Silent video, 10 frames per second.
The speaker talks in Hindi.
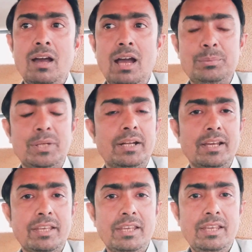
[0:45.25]
आप
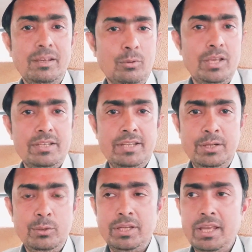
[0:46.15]
टाटा के कोई
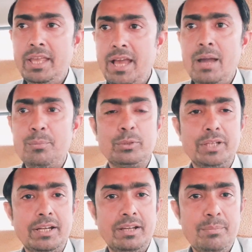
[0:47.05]
एजेंट हो क्या या आपको
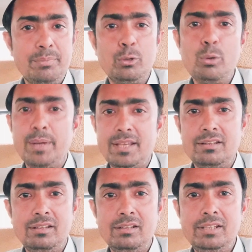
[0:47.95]
टाटा कंपनी कोई
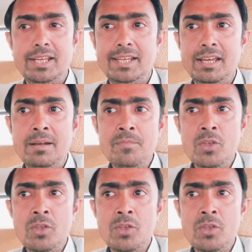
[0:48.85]
पैसे देती है क्या